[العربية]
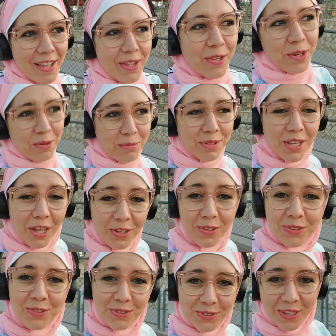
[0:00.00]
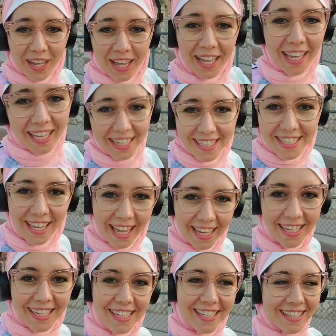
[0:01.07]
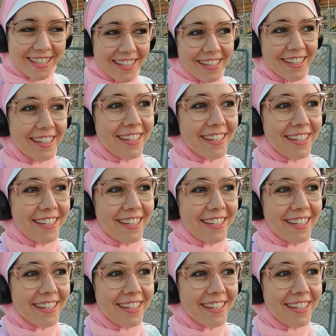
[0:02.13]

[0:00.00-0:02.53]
يا رب تقضوا عيد سعيد